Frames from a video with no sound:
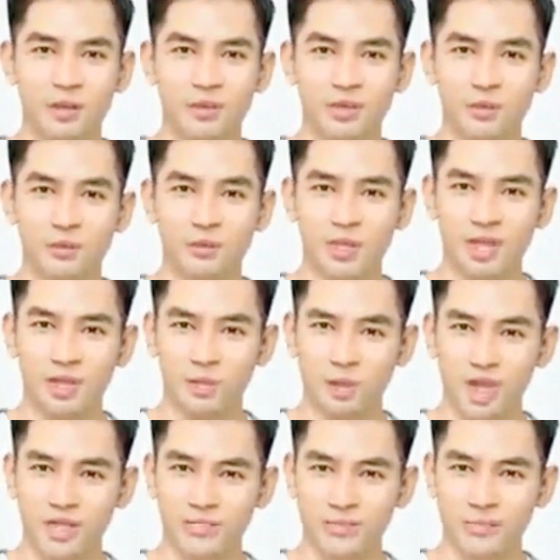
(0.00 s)
Putra
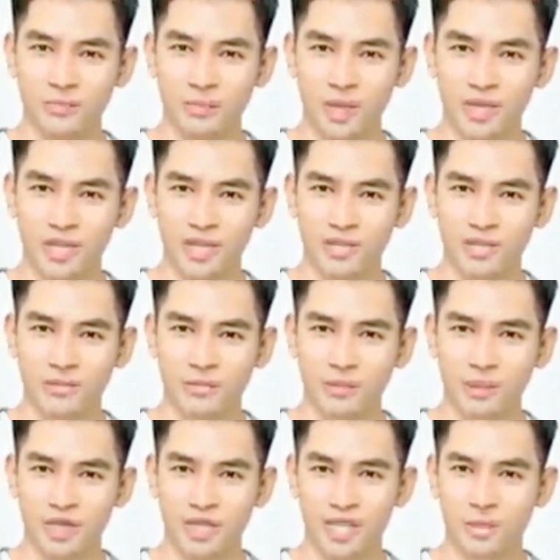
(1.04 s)
Suci mendengus
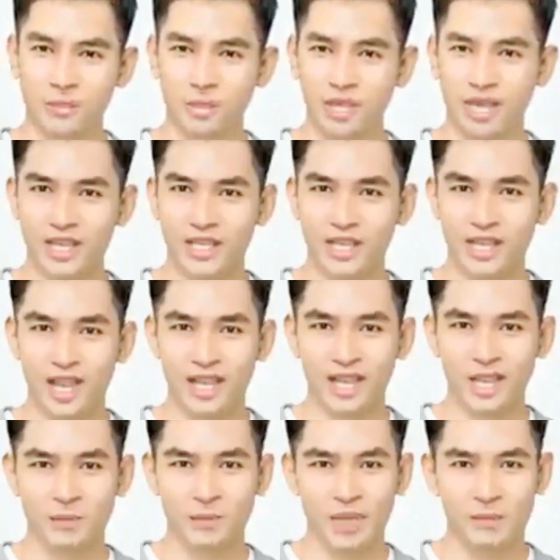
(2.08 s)
dingin, dan
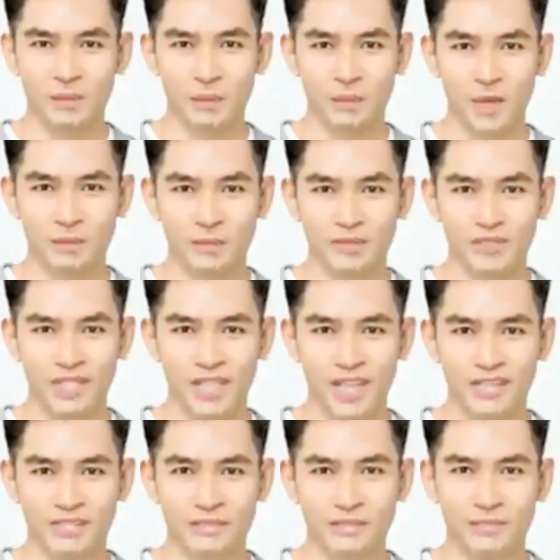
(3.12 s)
kemudian
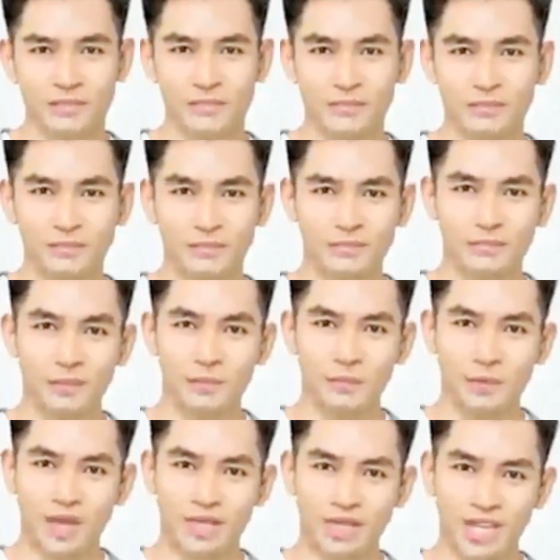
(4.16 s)
melanjutkan, namun,
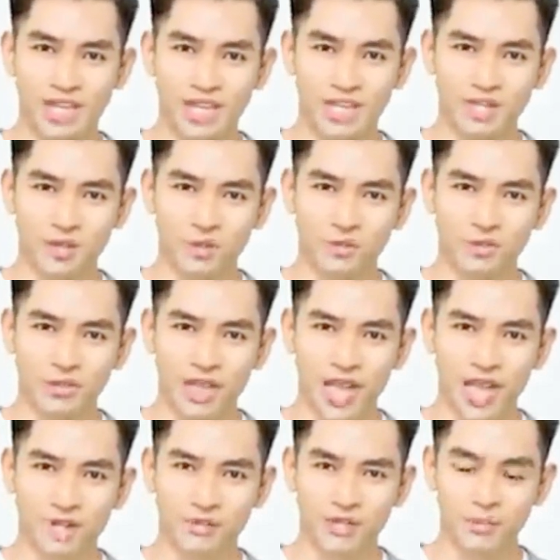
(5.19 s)
anak ini
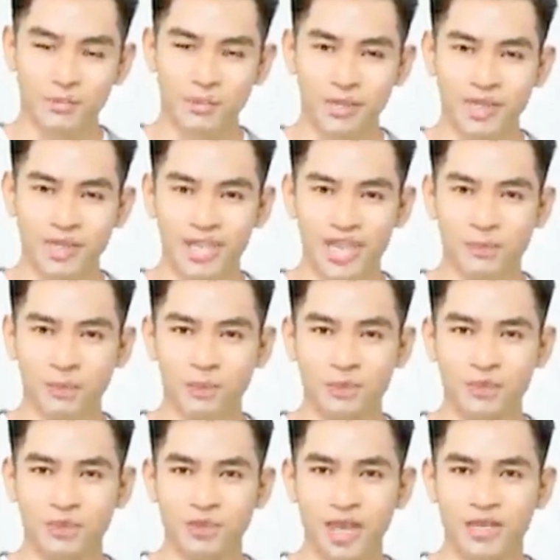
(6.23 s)
benar-benar memaksa
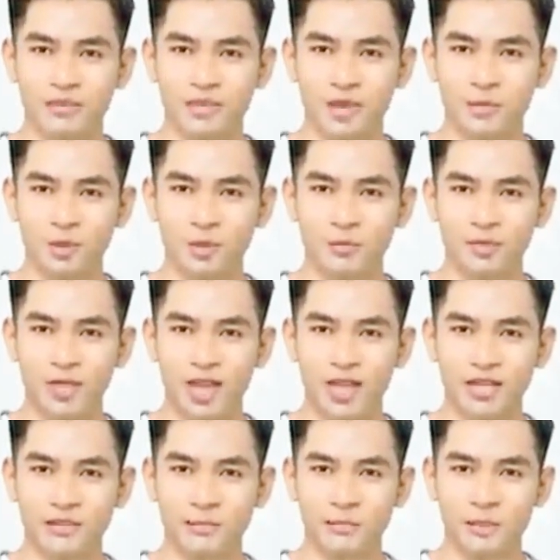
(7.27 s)
sekte besar
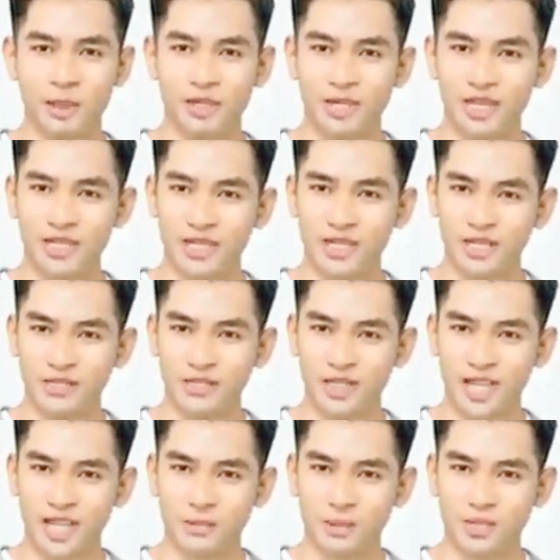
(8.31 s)
ini untuk mengirim
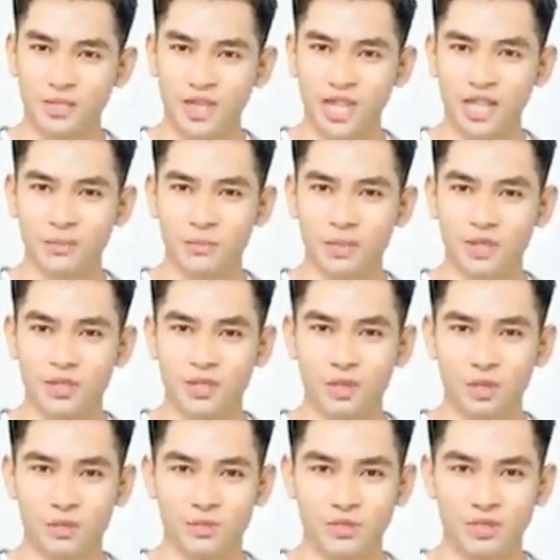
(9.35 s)
lima master gelar
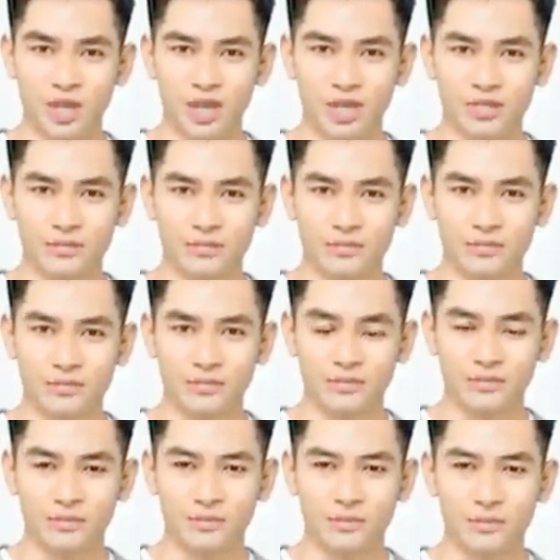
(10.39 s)
untuk menyerangnya
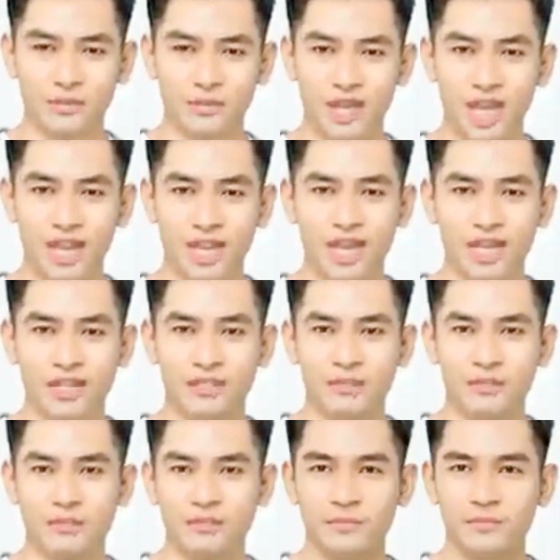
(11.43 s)
bersama,
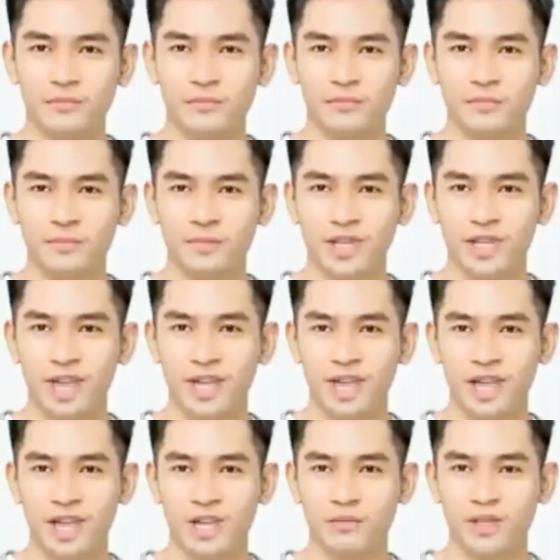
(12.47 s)
yang dapat dianggap
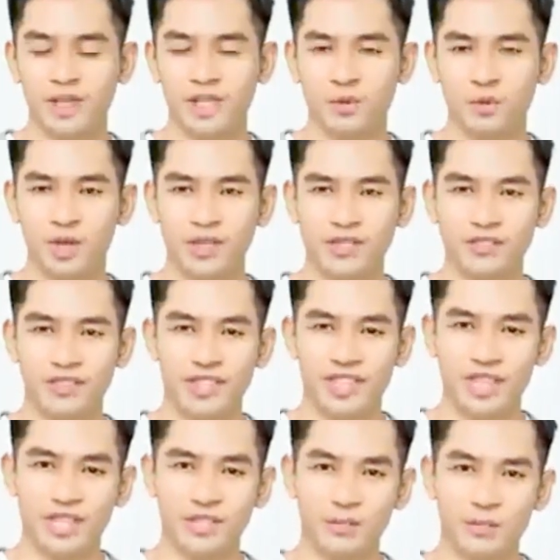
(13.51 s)
sebagai presiden
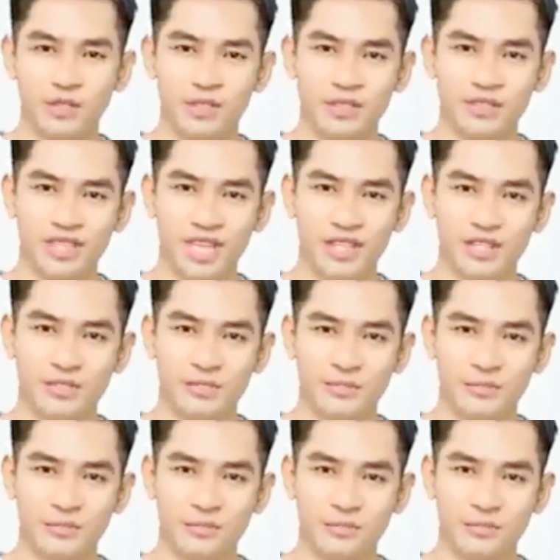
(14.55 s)
di dunia kuno
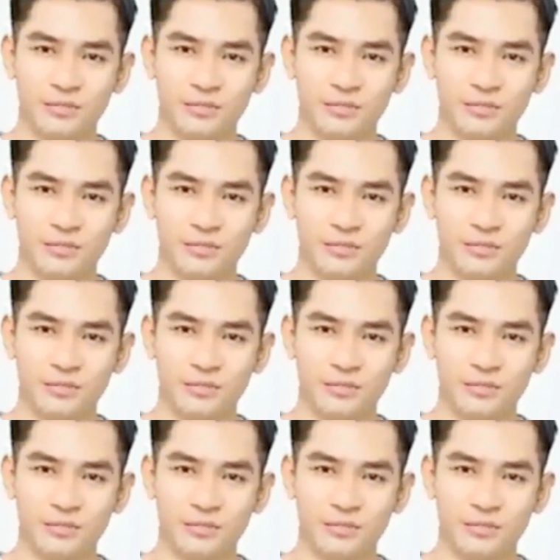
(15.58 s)
ini.